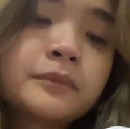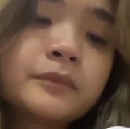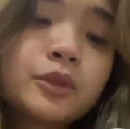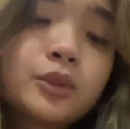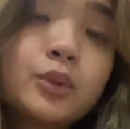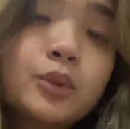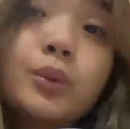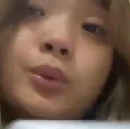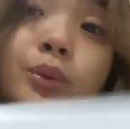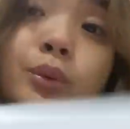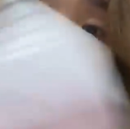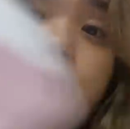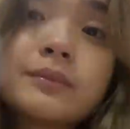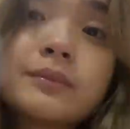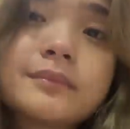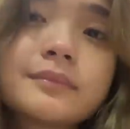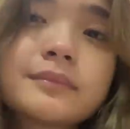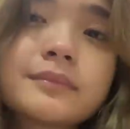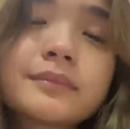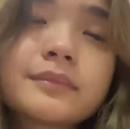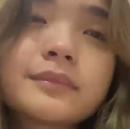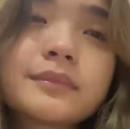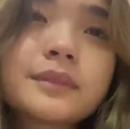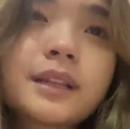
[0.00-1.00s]

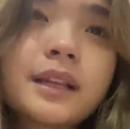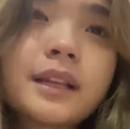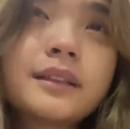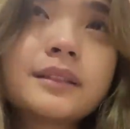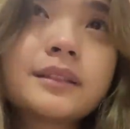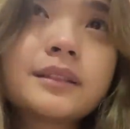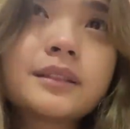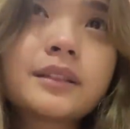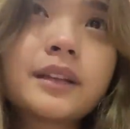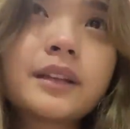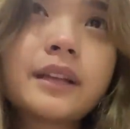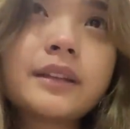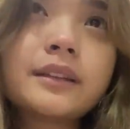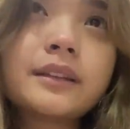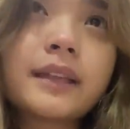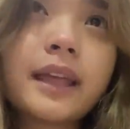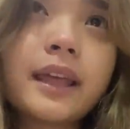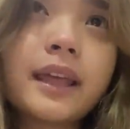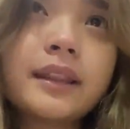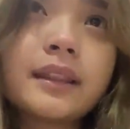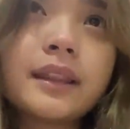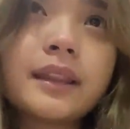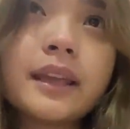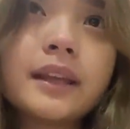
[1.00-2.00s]
2. Alis na siya in
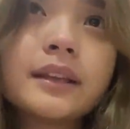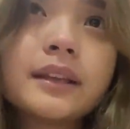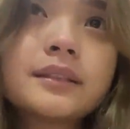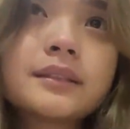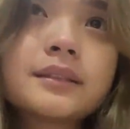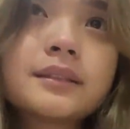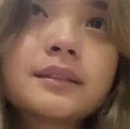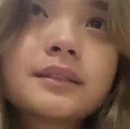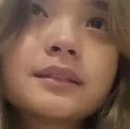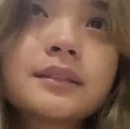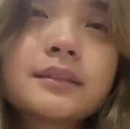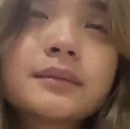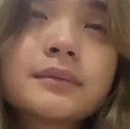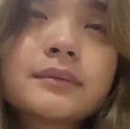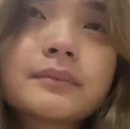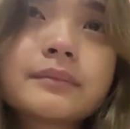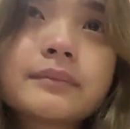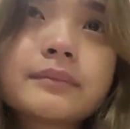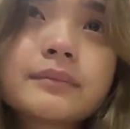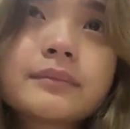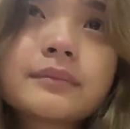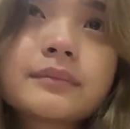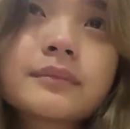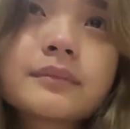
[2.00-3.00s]
10 days.
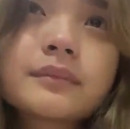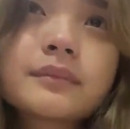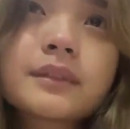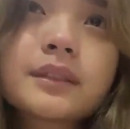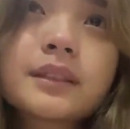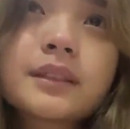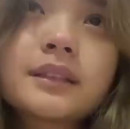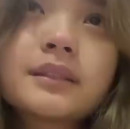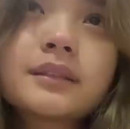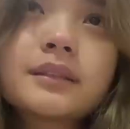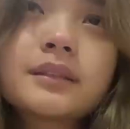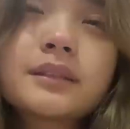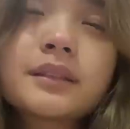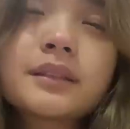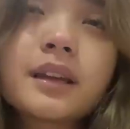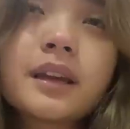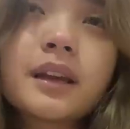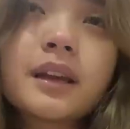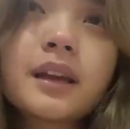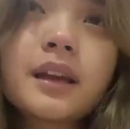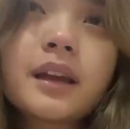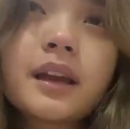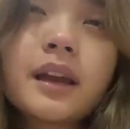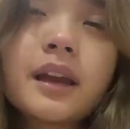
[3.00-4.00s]
Tapos,
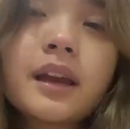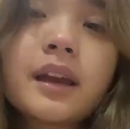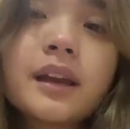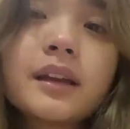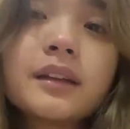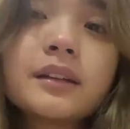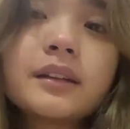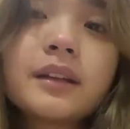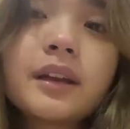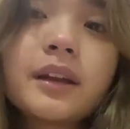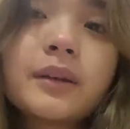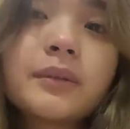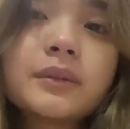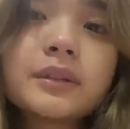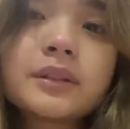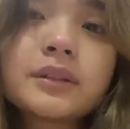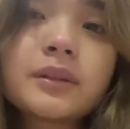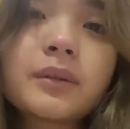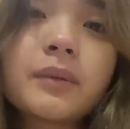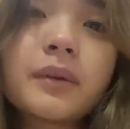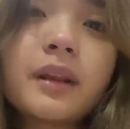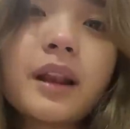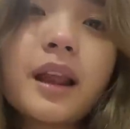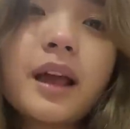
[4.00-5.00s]
ewan
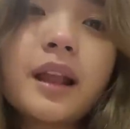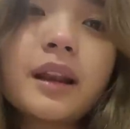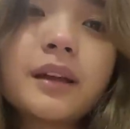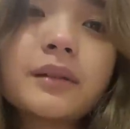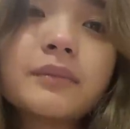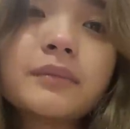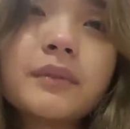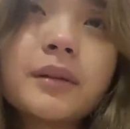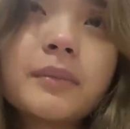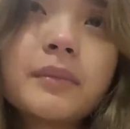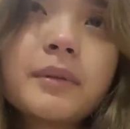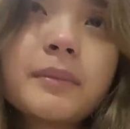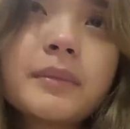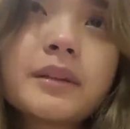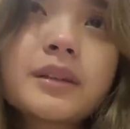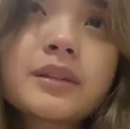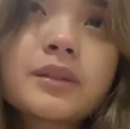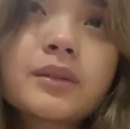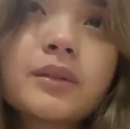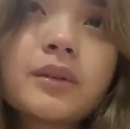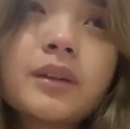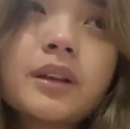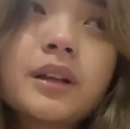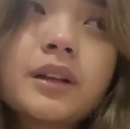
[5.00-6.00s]
ko, wala lang.
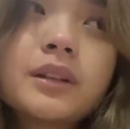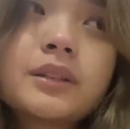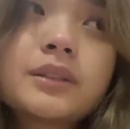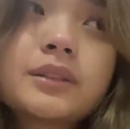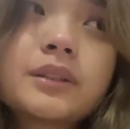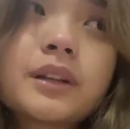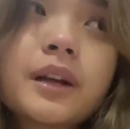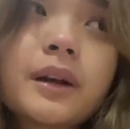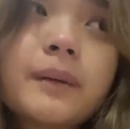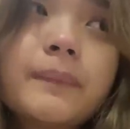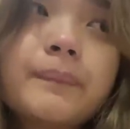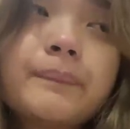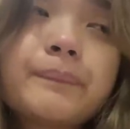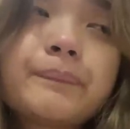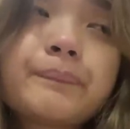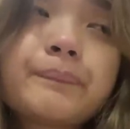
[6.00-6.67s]
Mamimiss ko lang siya